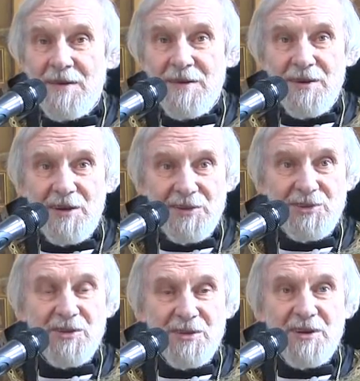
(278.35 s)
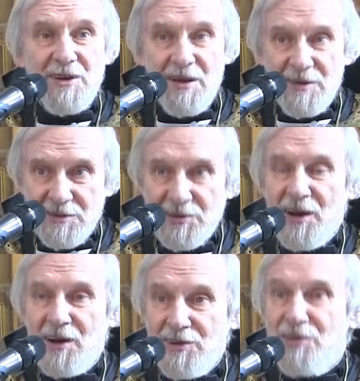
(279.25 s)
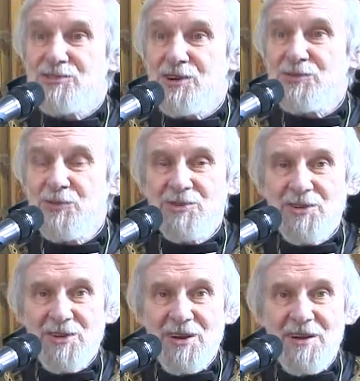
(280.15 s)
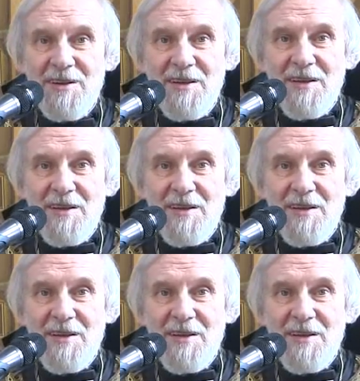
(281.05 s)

э, хотел сохранить жизнь учителя,